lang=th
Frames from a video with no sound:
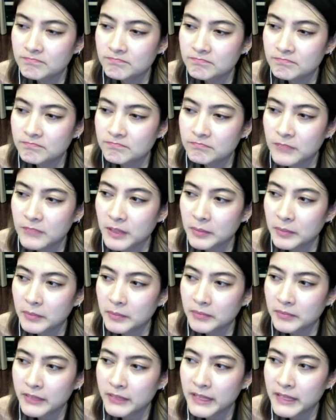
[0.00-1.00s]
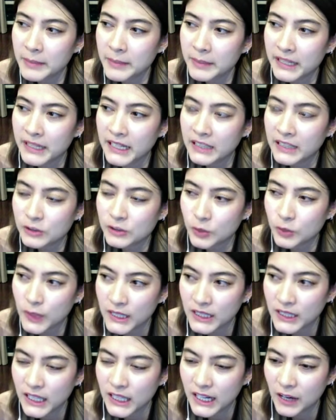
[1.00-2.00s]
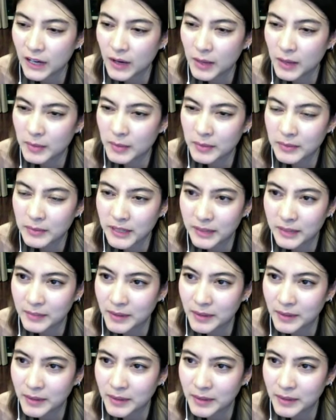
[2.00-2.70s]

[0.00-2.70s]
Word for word: เหมือนไม่ได้เป็นการช่วยเหลือแล้วอ่ะมันเหมือน